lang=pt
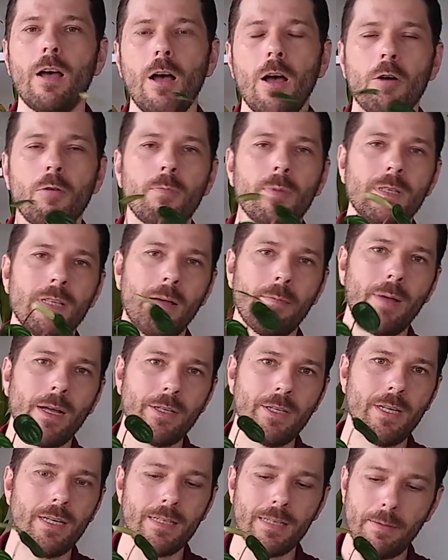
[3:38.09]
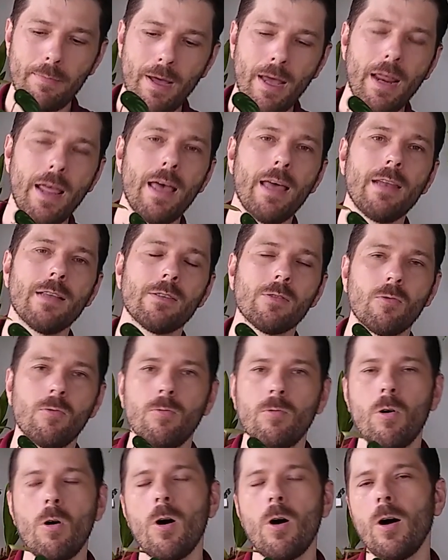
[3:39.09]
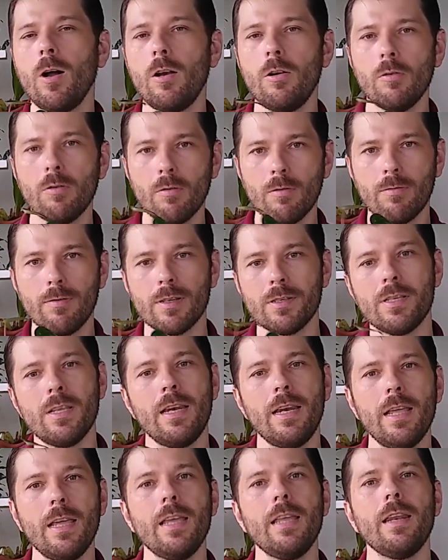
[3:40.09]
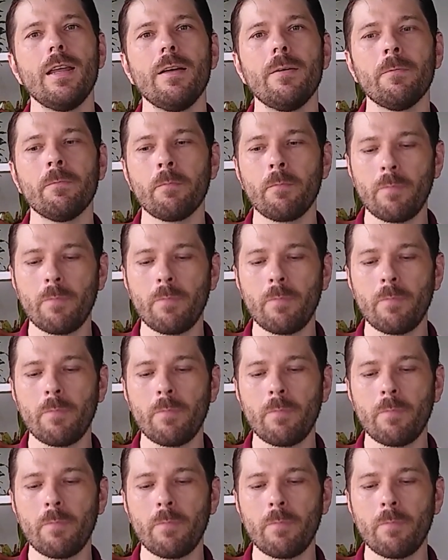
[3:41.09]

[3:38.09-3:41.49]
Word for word: Algumas armadilhas amarelas com óleo, com vaselina.